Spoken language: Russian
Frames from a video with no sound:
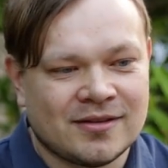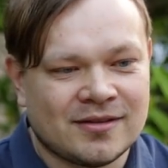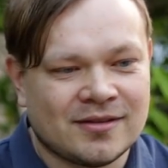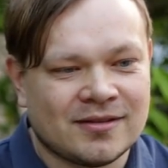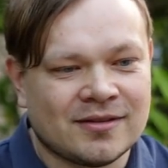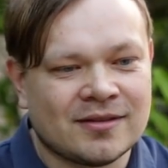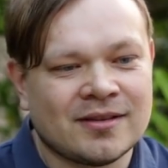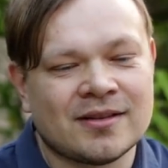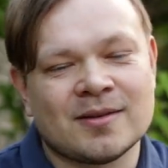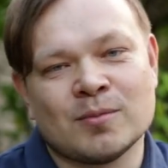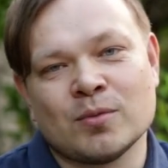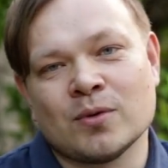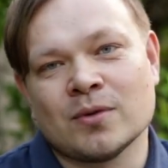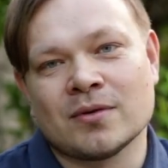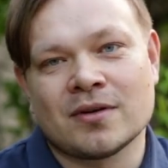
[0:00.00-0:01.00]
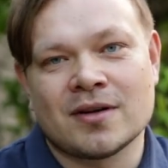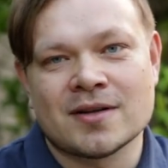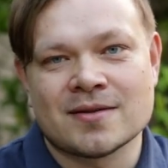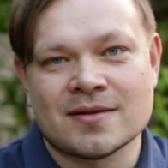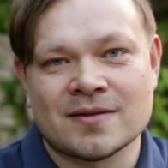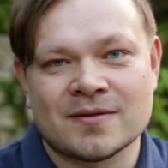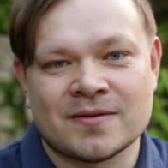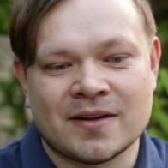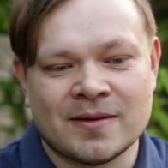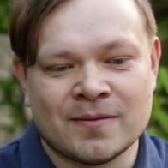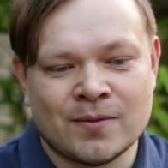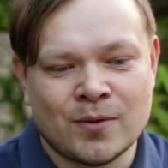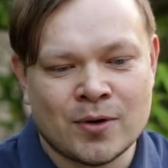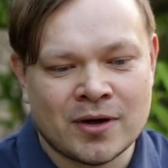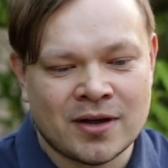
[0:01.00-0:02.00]
А, это будут разные
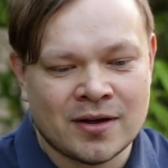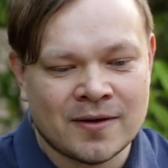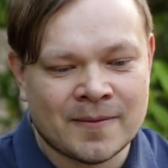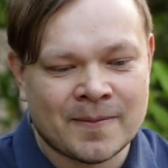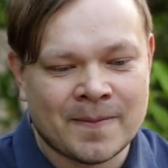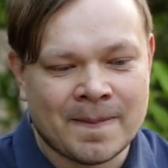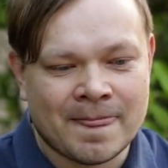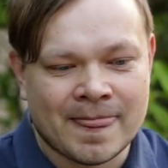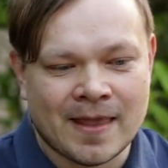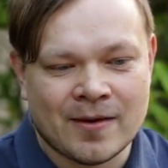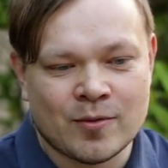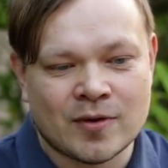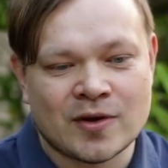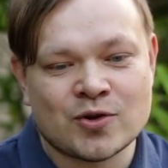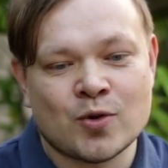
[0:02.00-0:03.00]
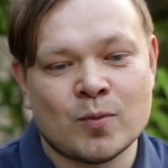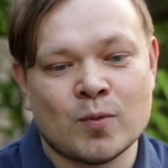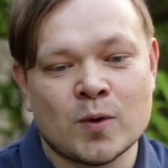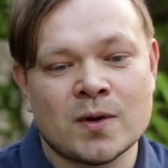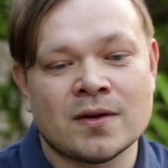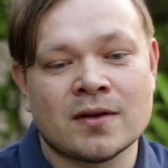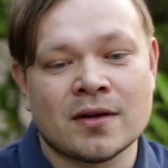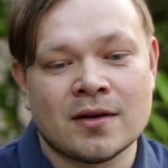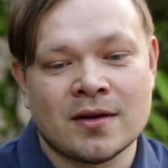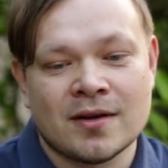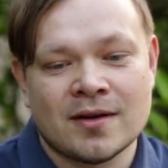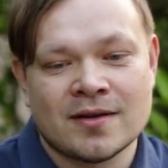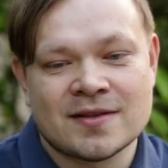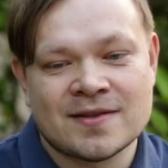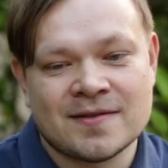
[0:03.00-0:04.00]
фреймворки. Вот. А что будет
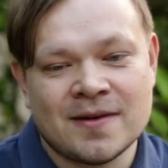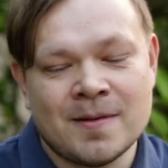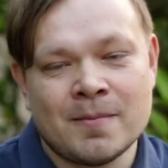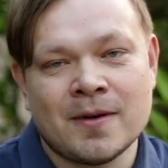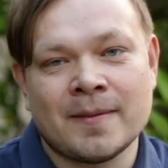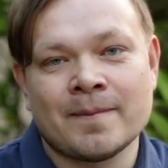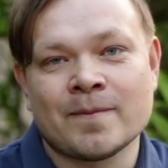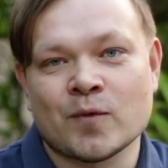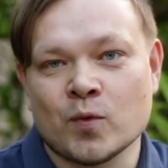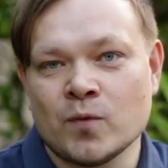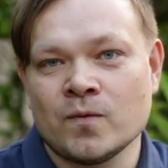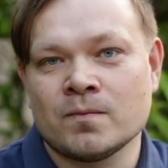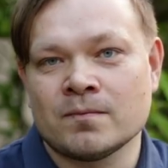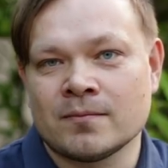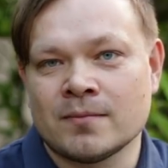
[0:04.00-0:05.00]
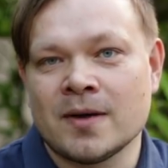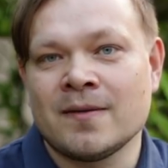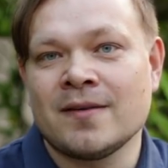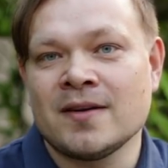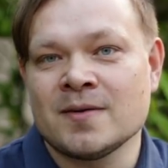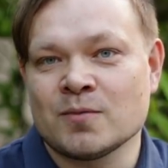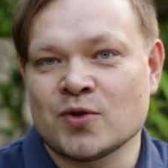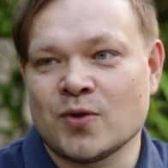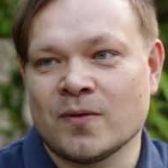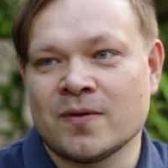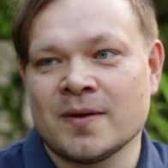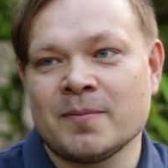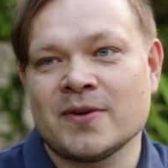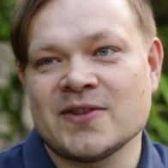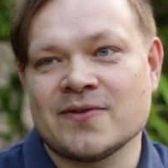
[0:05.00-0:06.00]
с вебом? Ну, мы видим, что
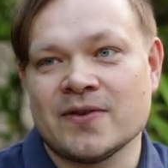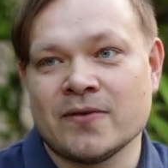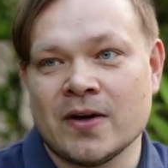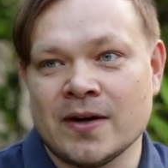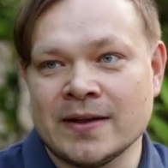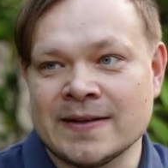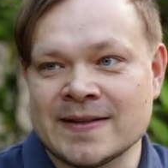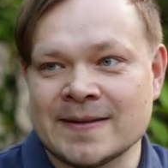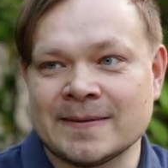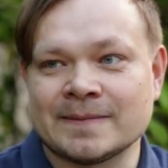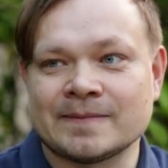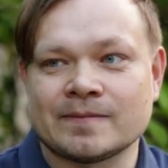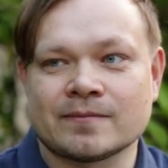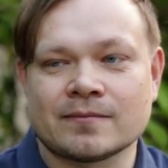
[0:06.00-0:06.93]
веб развивается.